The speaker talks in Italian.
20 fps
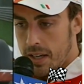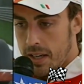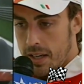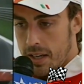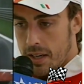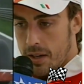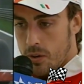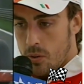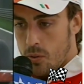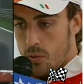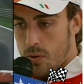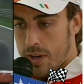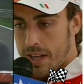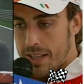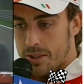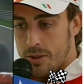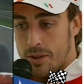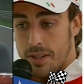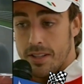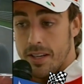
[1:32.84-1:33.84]
un
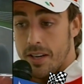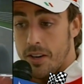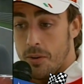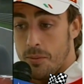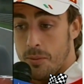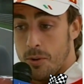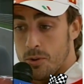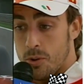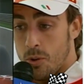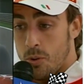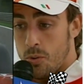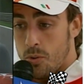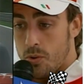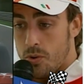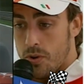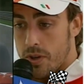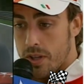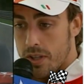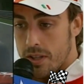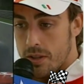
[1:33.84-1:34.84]
altro rettilineo molto lungo
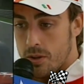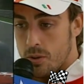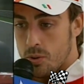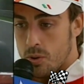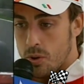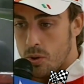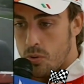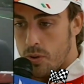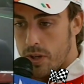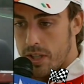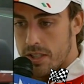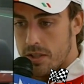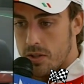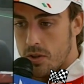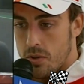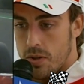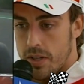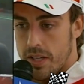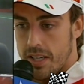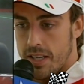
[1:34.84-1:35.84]
che è tutto questo
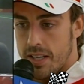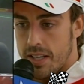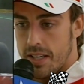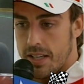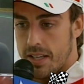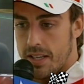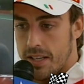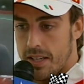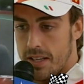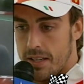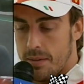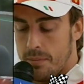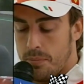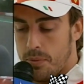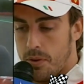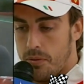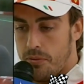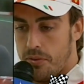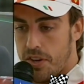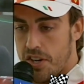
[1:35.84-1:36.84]
che poi
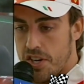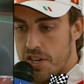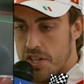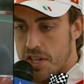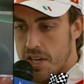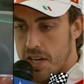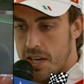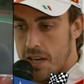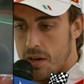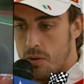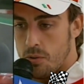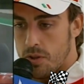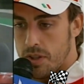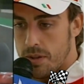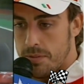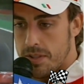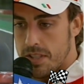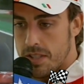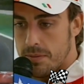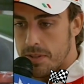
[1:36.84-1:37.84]
finisce
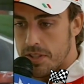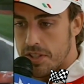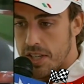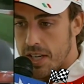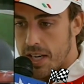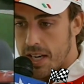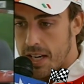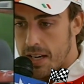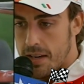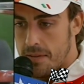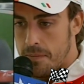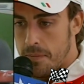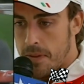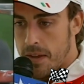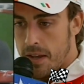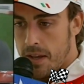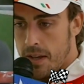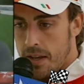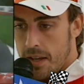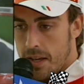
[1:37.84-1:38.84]
all'ultimissima chicane.
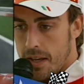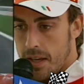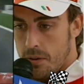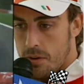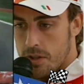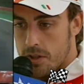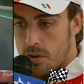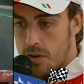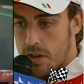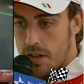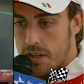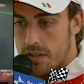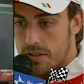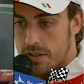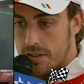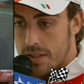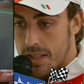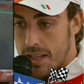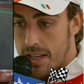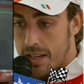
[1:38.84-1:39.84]
In questo
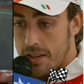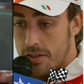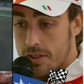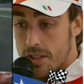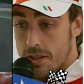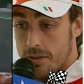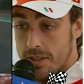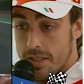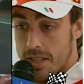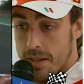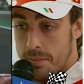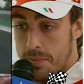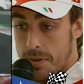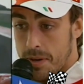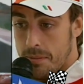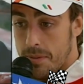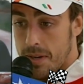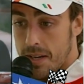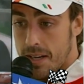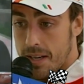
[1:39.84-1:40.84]
rettilineo c'è questa
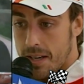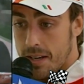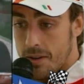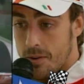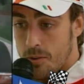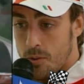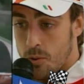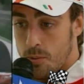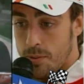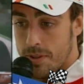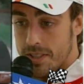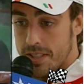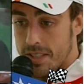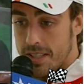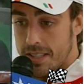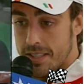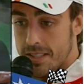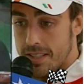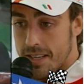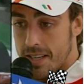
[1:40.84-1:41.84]
prima curva
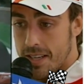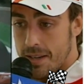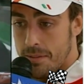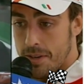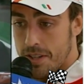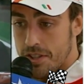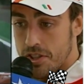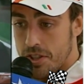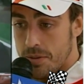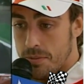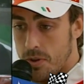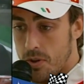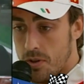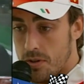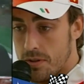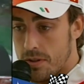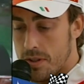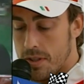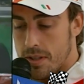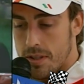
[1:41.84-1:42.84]
sinistra Blanchimon,
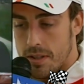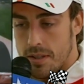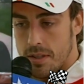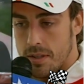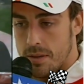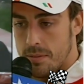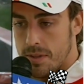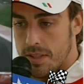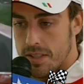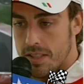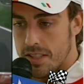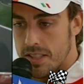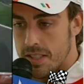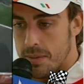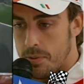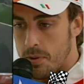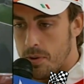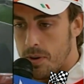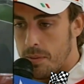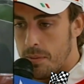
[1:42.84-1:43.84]
eh, ma senza
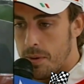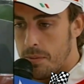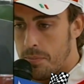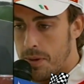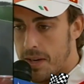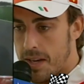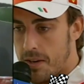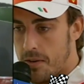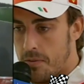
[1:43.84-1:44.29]
problemi in pieno.